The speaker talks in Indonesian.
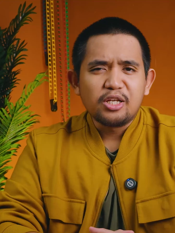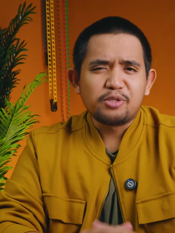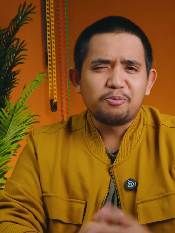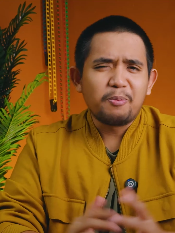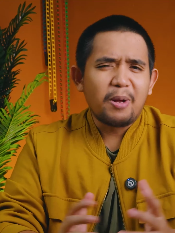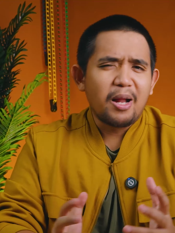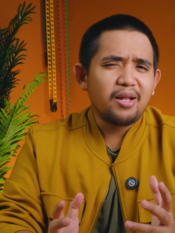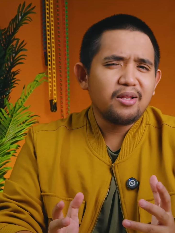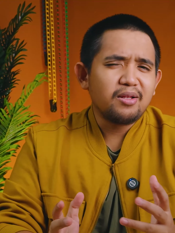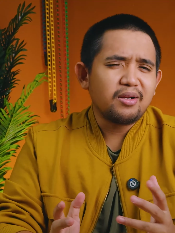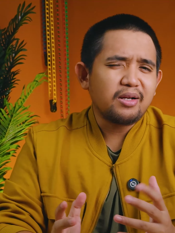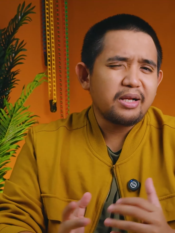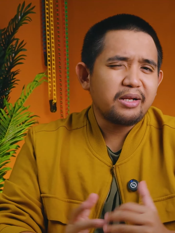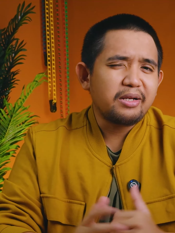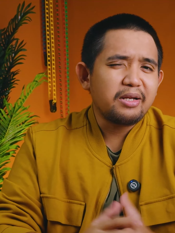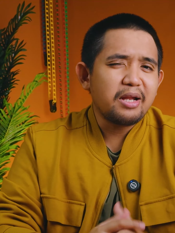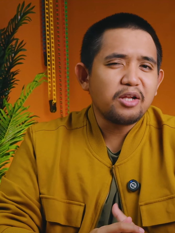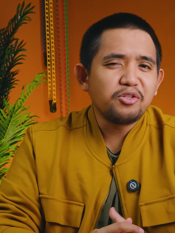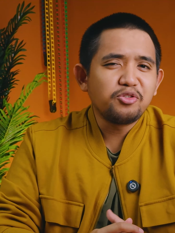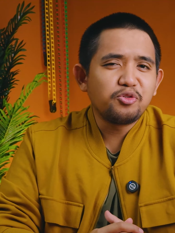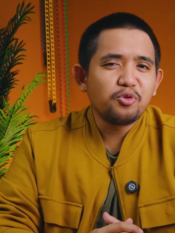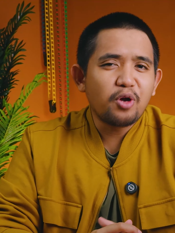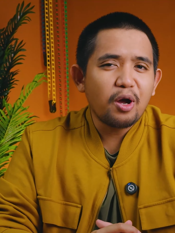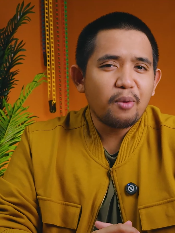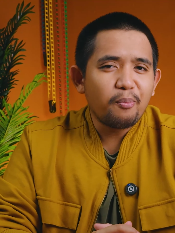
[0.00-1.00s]
Small Rig
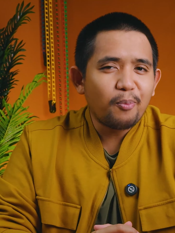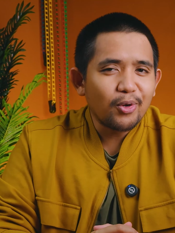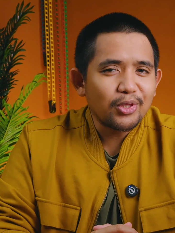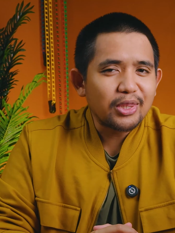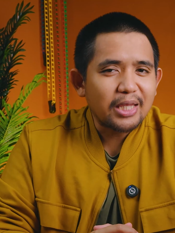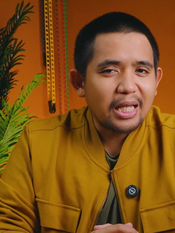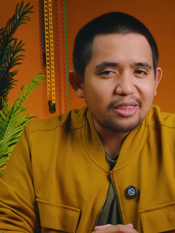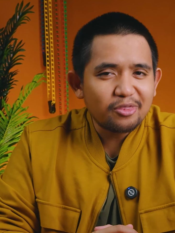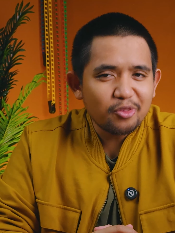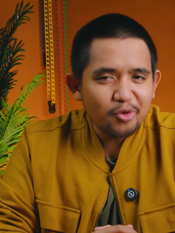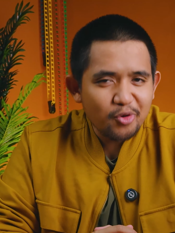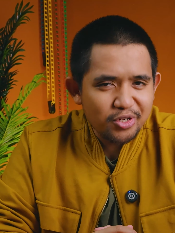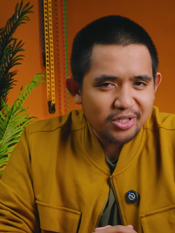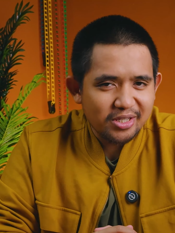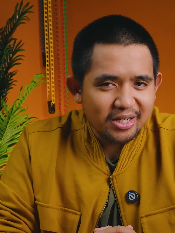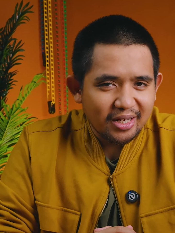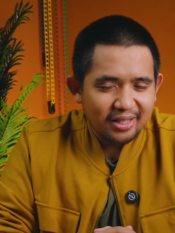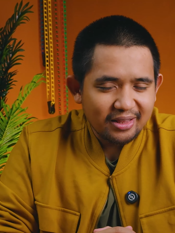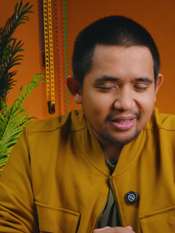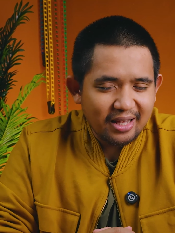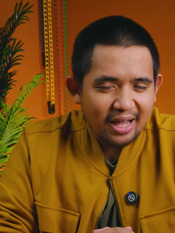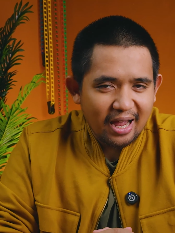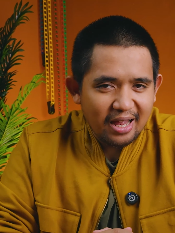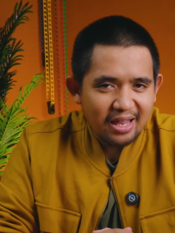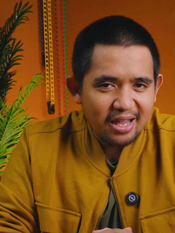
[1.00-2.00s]
dan juga Potato Jet
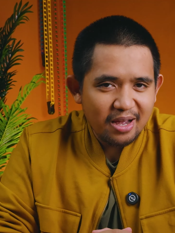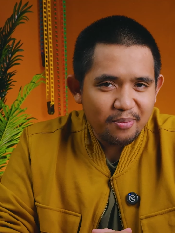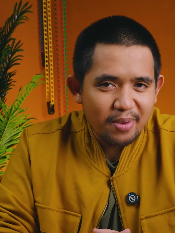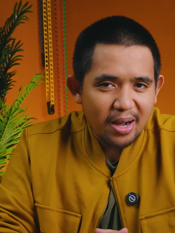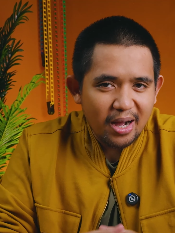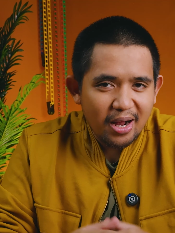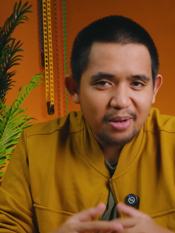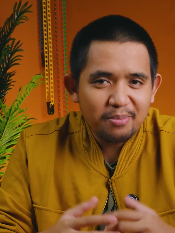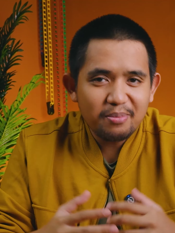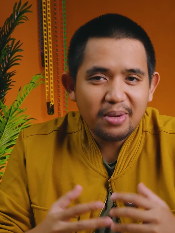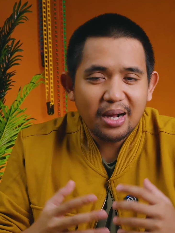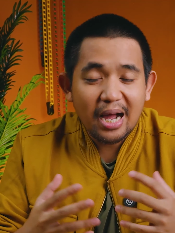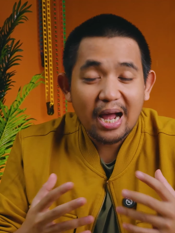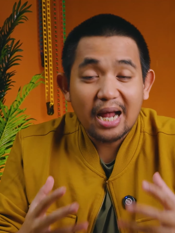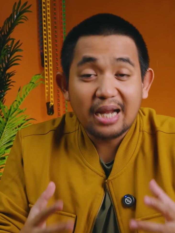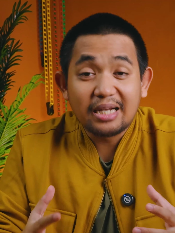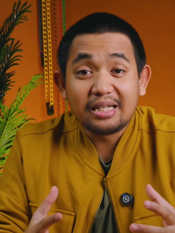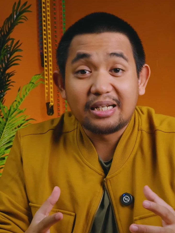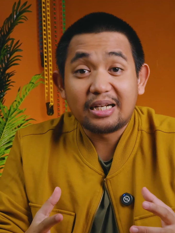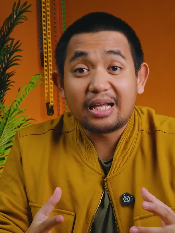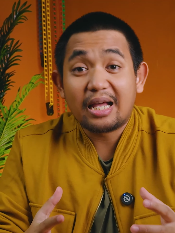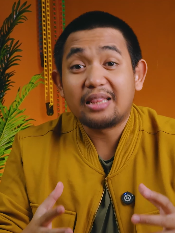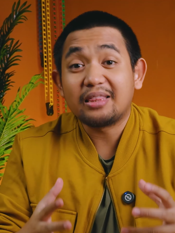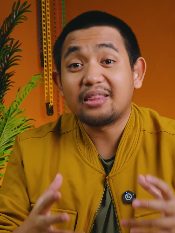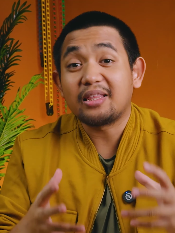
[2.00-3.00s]
kayaknya bakal
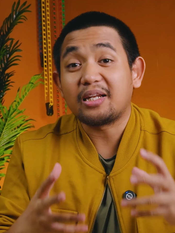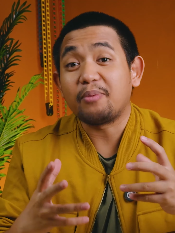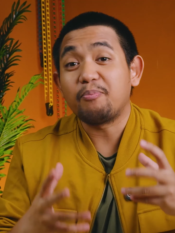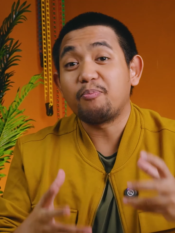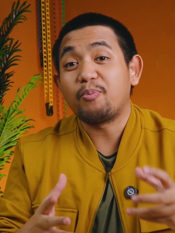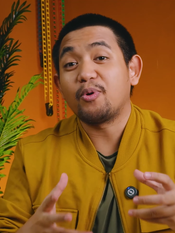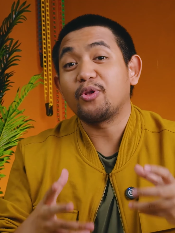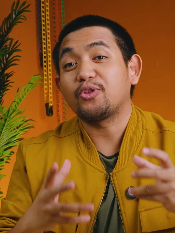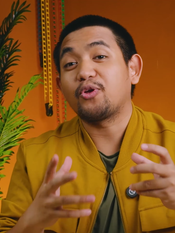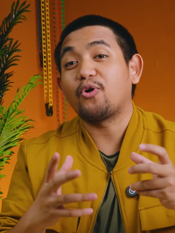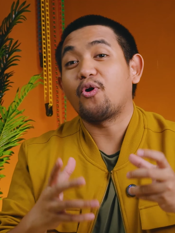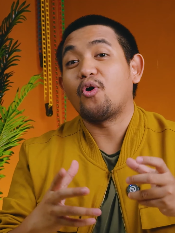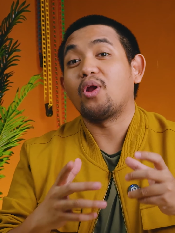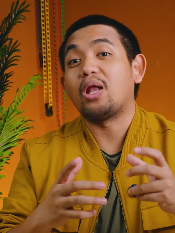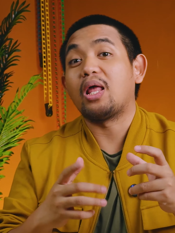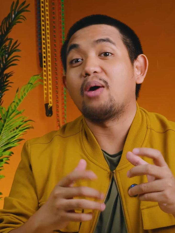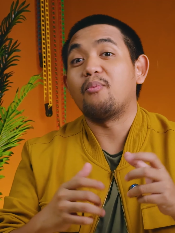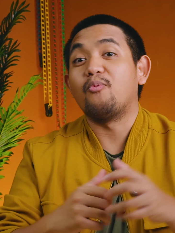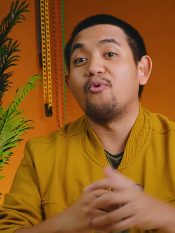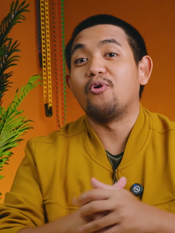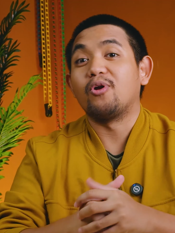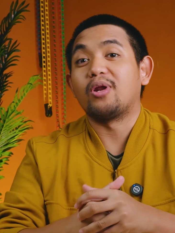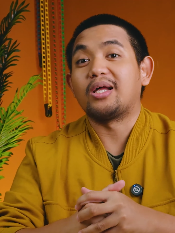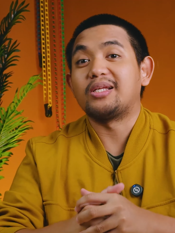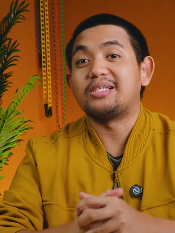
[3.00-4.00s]
menghadirkan tripod
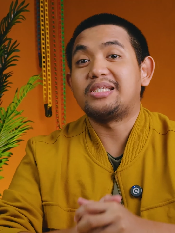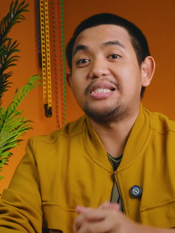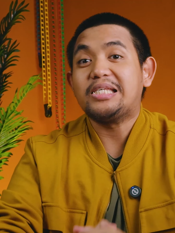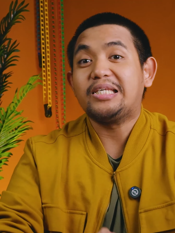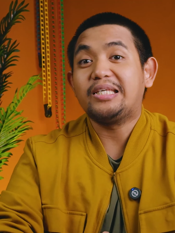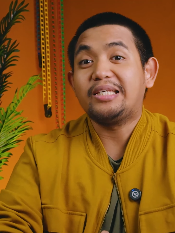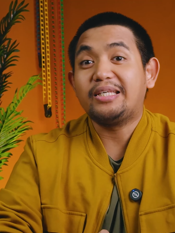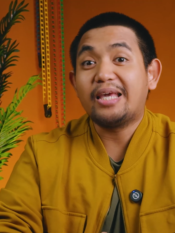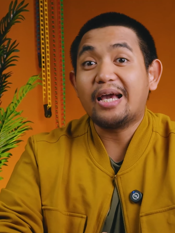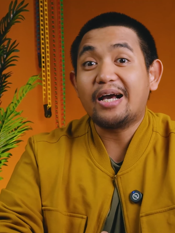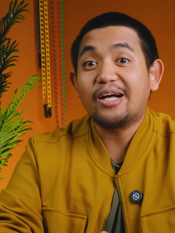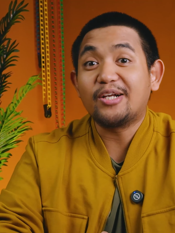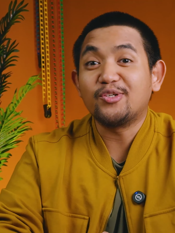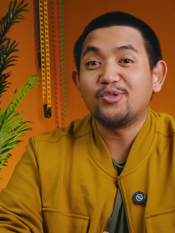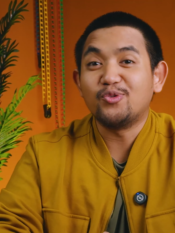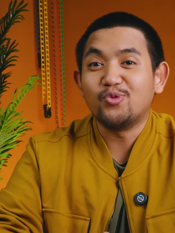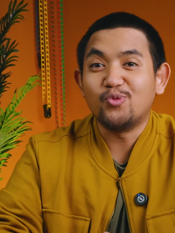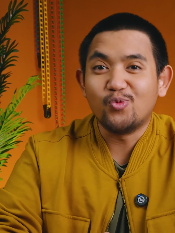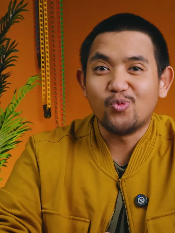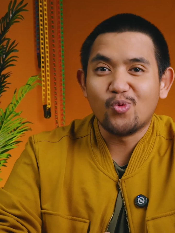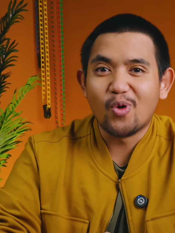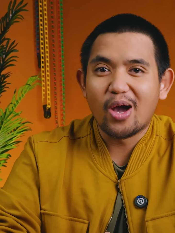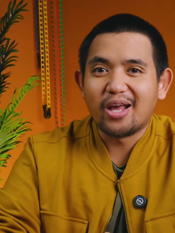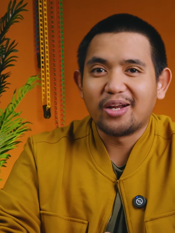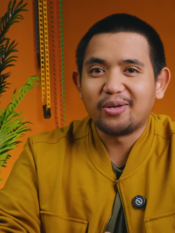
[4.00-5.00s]
kolaborasi yang
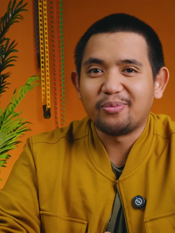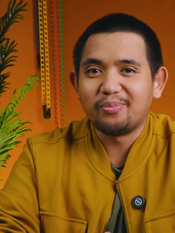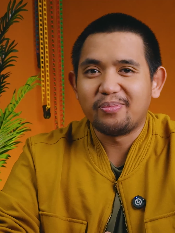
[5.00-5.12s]
luar